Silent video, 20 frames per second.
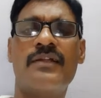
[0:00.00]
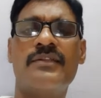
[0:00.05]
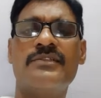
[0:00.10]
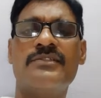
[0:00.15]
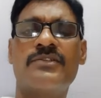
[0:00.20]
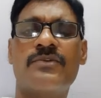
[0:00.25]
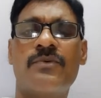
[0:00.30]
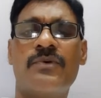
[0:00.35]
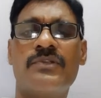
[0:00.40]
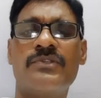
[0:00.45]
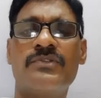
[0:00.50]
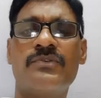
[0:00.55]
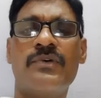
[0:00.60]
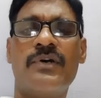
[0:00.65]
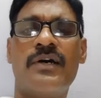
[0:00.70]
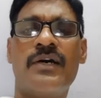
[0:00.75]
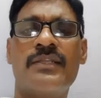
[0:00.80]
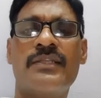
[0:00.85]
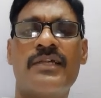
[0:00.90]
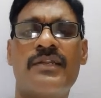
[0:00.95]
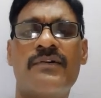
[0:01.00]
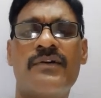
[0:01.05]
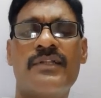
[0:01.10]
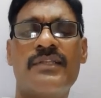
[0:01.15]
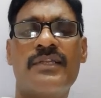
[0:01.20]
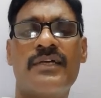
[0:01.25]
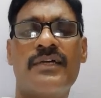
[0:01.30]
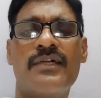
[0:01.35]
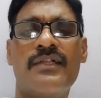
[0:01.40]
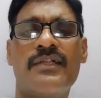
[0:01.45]
తీసుకోవచ్చు ఆ
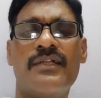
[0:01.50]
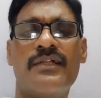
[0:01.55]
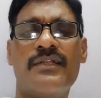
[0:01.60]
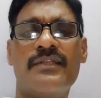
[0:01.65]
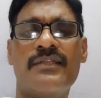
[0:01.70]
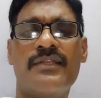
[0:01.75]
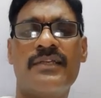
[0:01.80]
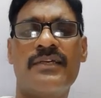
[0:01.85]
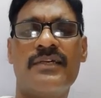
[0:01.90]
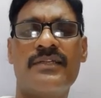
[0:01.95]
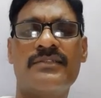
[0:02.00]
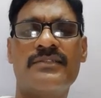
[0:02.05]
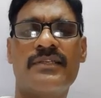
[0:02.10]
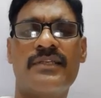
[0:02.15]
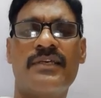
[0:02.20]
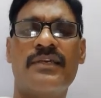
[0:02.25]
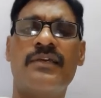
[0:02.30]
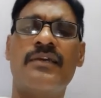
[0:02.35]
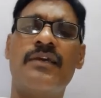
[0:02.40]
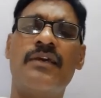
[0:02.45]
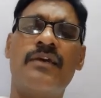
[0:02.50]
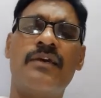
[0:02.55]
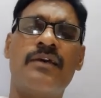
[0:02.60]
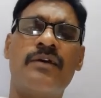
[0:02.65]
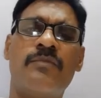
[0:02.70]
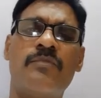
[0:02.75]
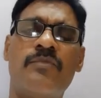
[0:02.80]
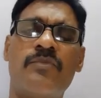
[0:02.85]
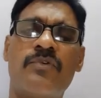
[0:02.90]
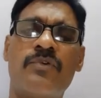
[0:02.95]
తర్వాత త్రీ ఇయర్స్ని
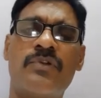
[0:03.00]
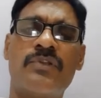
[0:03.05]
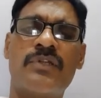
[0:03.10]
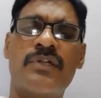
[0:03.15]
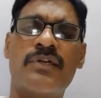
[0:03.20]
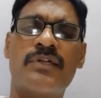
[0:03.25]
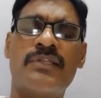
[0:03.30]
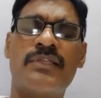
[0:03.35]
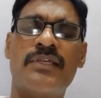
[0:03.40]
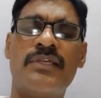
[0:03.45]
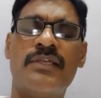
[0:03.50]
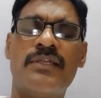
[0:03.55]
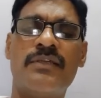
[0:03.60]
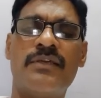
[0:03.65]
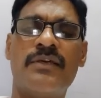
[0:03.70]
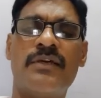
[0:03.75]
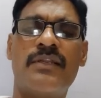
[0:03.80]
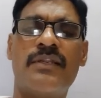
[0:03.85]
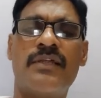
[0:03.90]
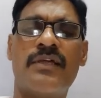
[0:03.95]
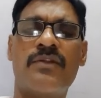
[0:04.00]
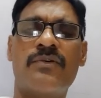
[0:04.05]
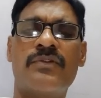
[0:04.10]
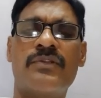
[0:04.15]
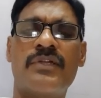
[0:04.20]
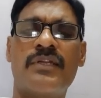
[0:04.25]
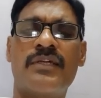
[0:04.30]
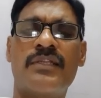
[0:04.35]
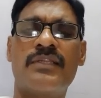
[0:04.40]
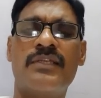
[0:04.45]
మూడో తరగతి నాలుగో
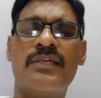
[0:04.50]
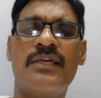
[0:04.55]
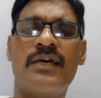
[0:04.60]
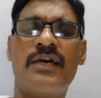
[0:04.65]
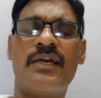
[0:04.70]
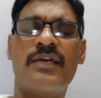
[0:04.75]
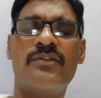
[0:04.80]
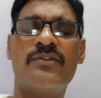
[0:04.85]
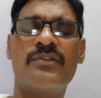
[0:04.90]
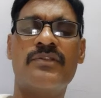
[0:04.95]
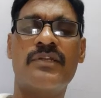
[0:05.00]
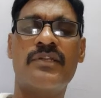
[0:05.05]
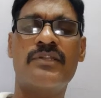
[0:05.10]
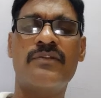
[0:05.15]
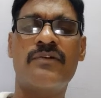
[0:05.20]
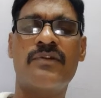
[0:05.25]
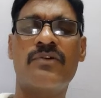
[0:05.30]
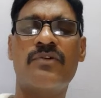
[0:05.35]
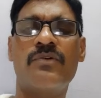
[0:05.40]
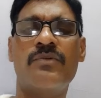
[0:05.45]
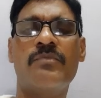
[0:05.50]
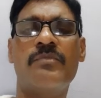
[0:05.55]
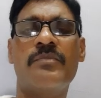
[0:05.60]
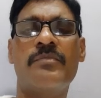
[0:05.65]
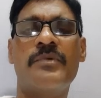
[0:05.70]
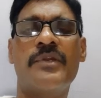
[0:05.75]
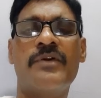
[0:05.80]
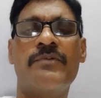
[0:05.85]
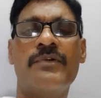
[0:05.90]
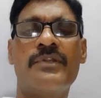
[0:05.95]
తరగతి ఐదో తరగతి వరకు
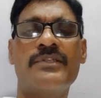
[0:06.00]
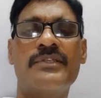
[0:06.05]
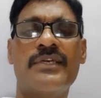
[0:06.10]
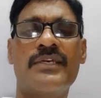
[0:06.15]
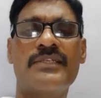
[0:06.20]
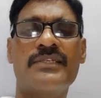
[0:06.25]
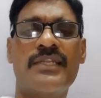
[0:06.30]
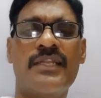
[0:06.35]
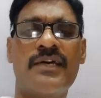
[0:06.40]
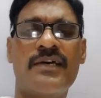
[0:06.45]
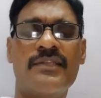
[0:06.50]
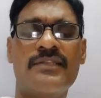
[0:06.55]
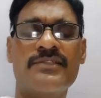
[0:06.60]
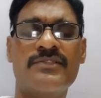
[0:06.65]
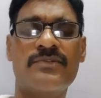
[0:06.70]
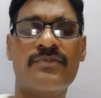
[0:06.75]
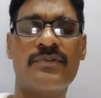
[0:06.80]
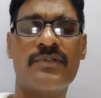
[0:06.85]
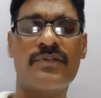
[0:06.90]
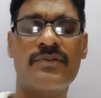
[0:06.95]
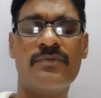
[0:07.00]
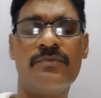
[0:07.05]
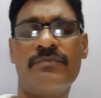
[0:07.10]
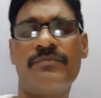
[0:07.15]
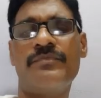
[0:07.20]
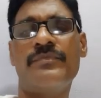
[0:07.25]
ప్రైమరీ ఎడ్యుకేషన్ లాగా తీసుకున్నారు